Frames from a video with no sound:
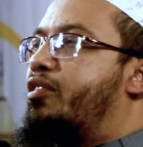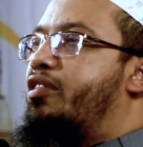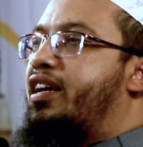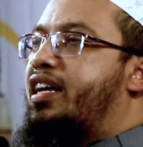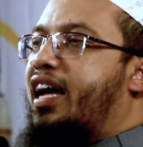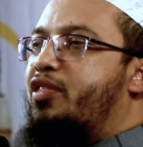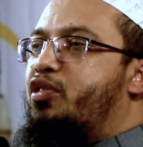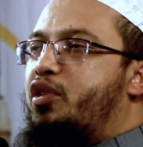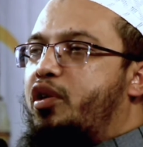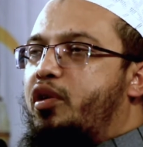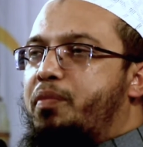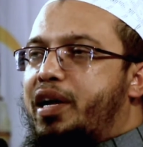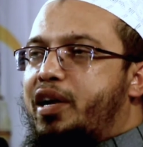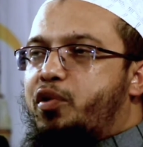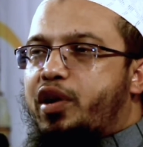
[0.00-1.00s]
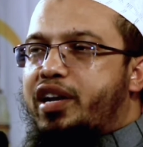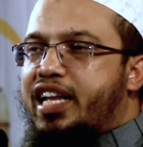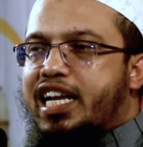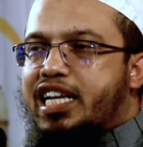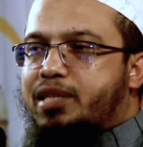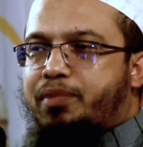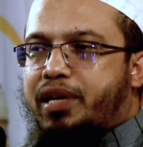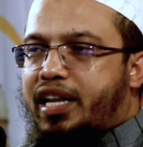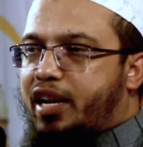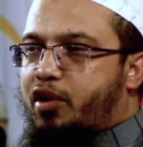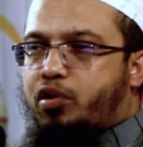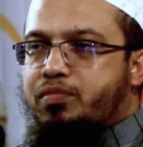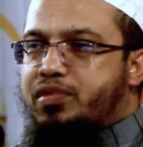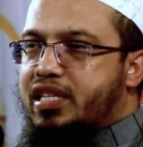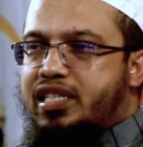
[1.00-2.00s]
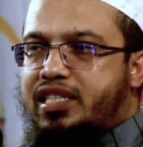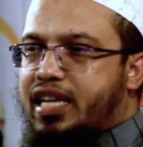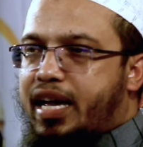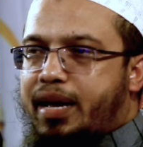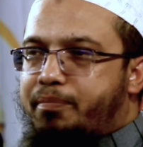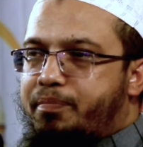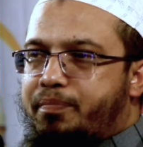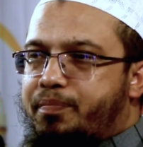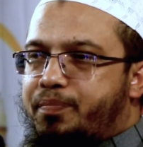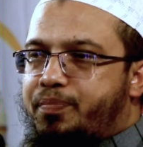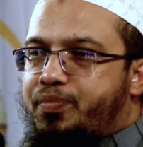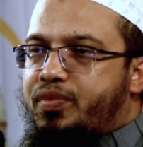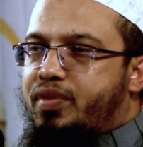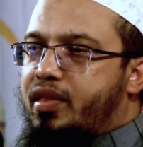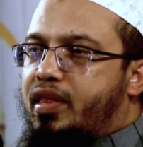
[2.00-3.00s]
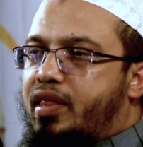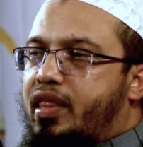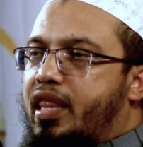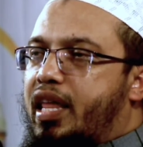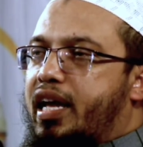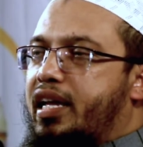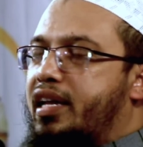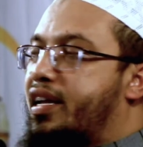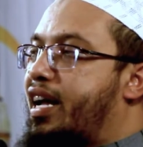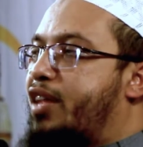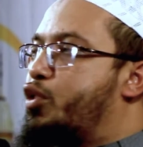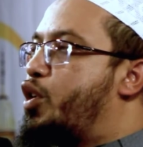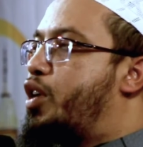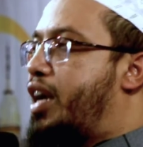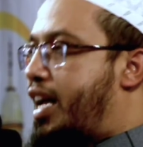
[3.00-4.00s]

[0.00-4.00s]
ওই কান্দরে মেয়ে উঠে নিয়ে আসবেন এরকম সিস্টেম নাই কান্দরে